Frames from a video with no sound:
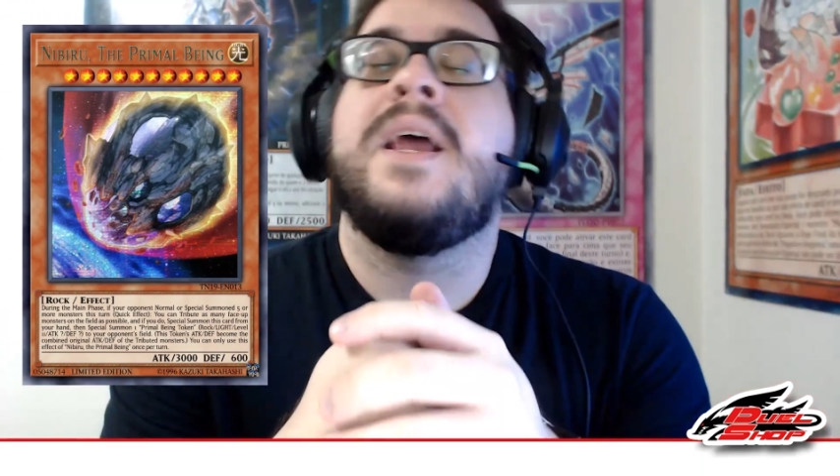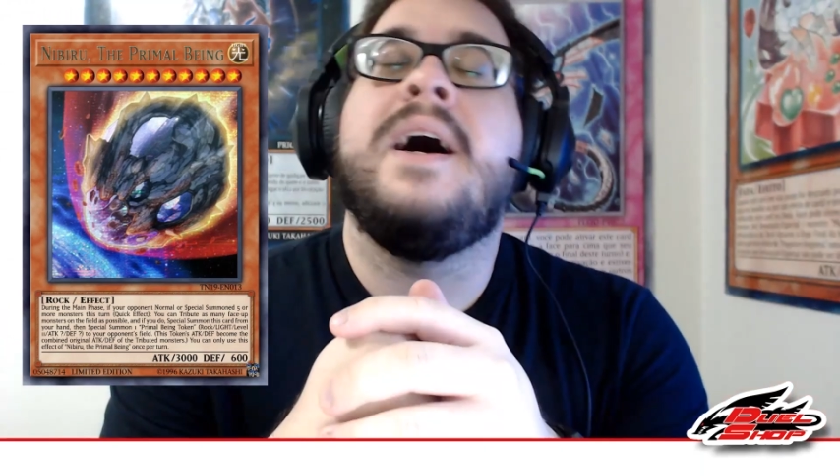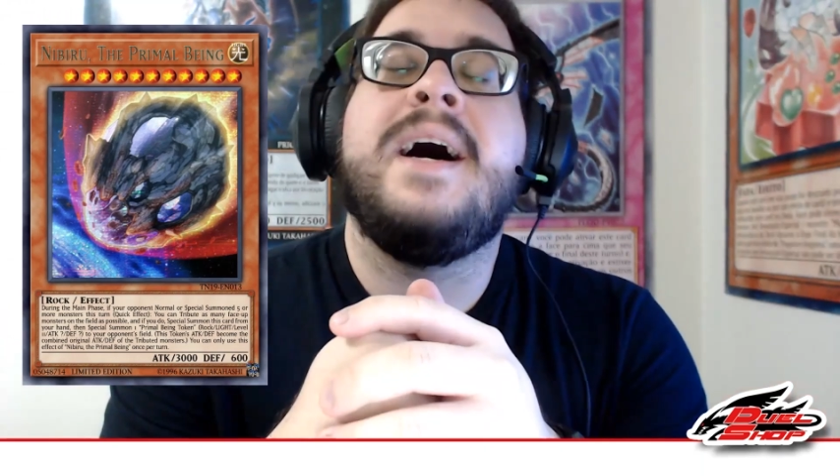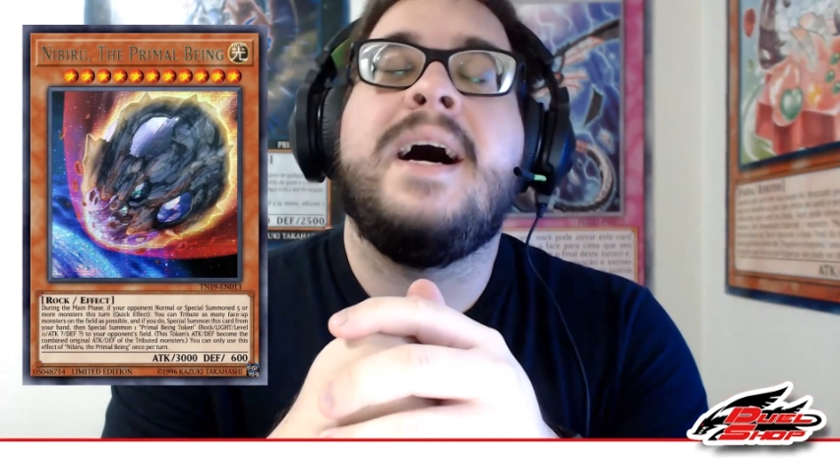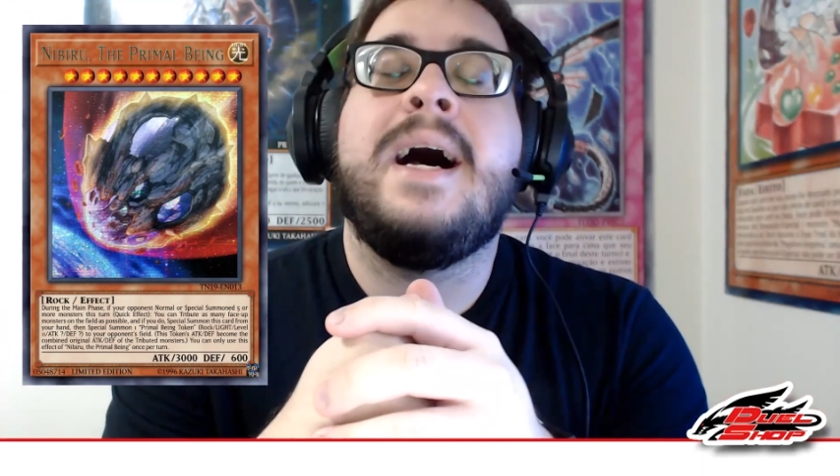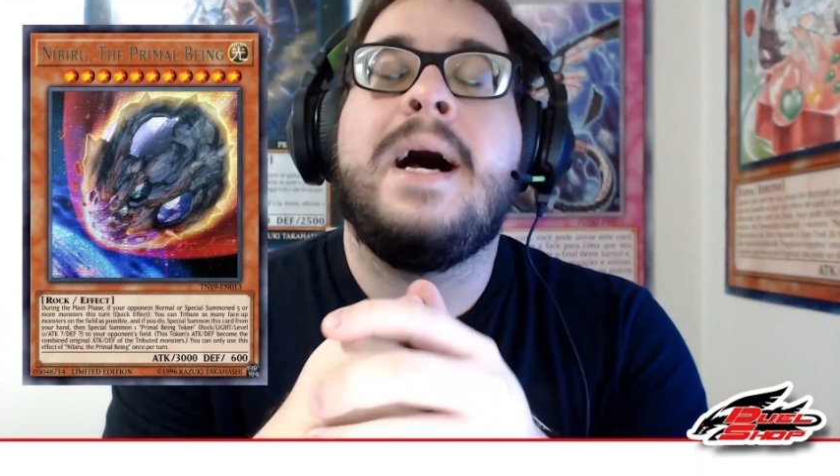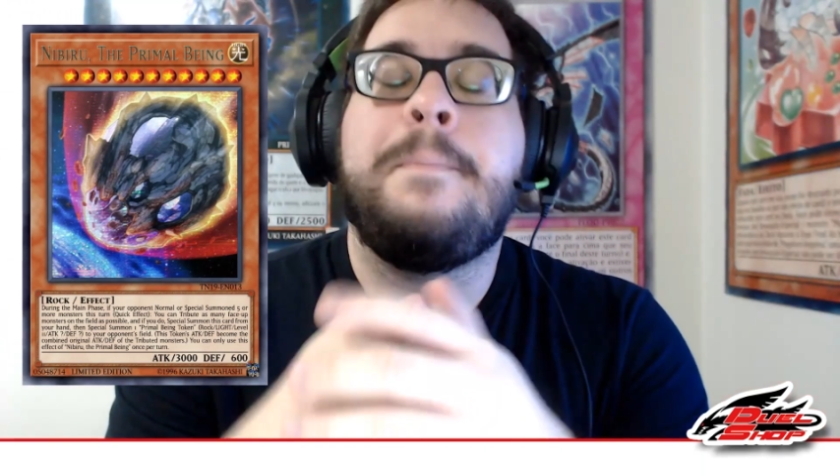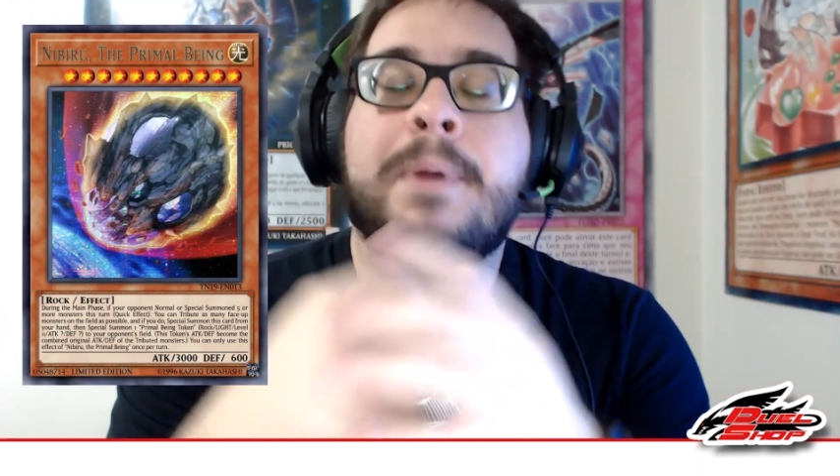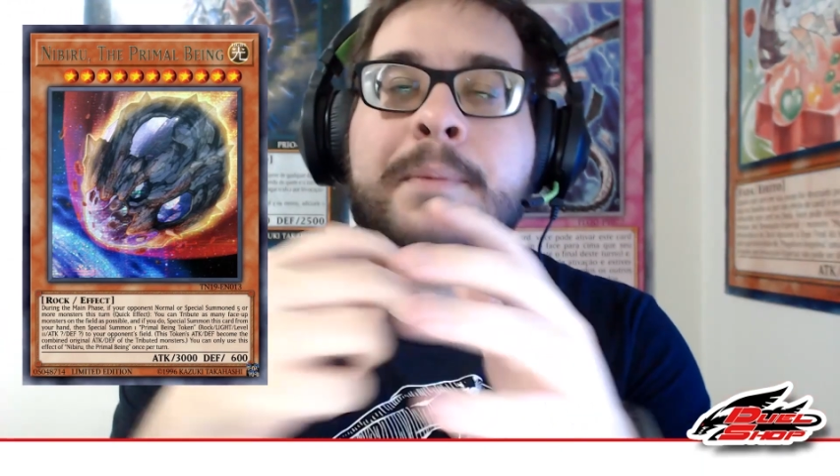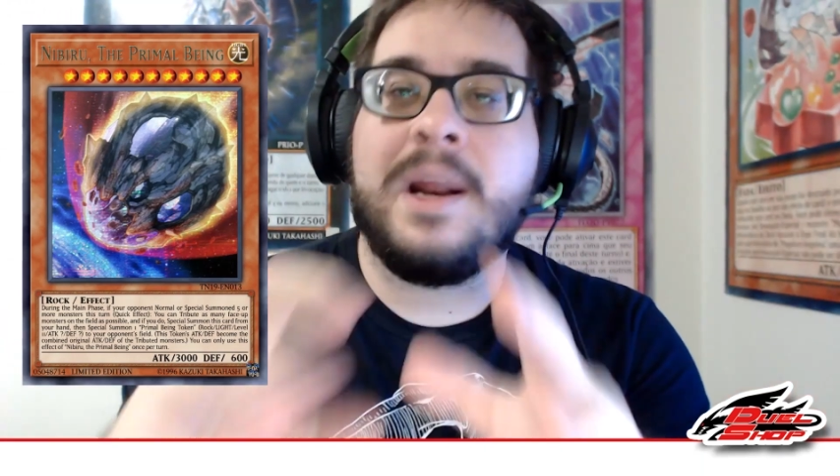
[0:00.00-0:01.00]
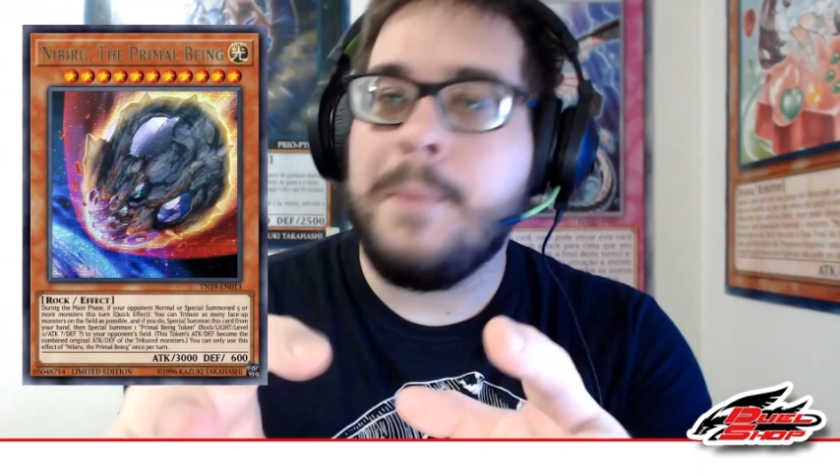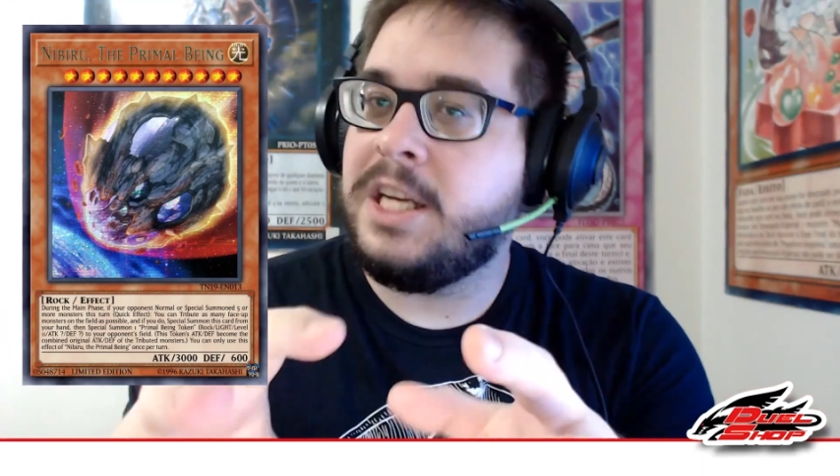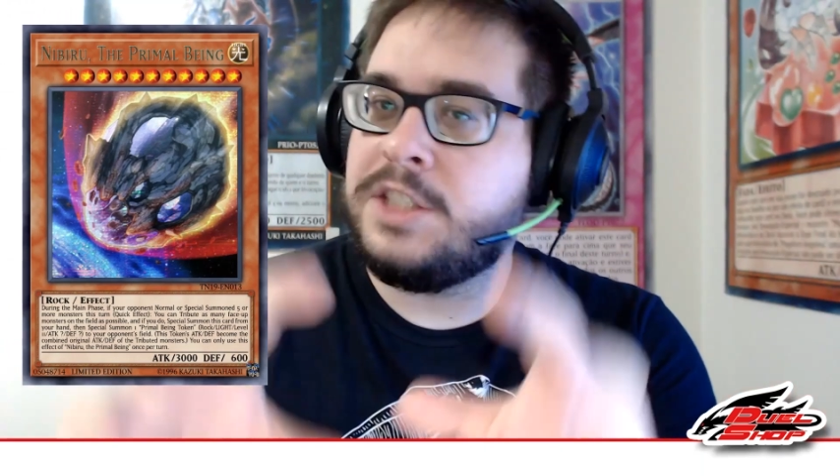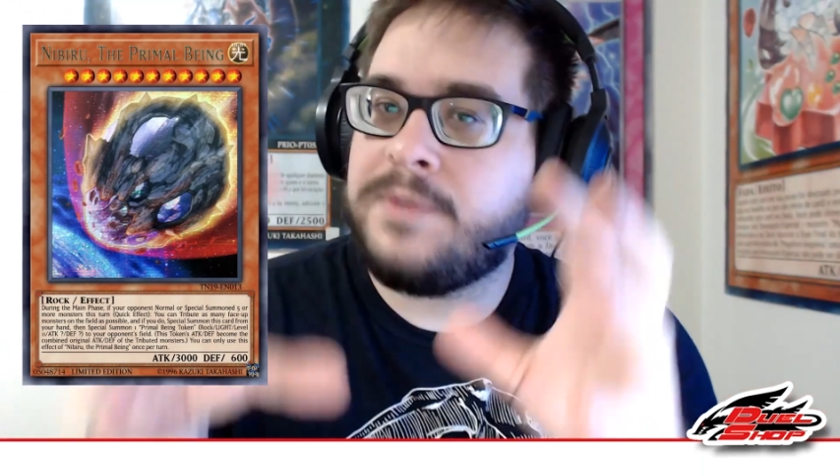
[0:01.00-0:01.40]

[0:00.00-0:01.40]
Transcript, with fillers: Uh, primeiramente,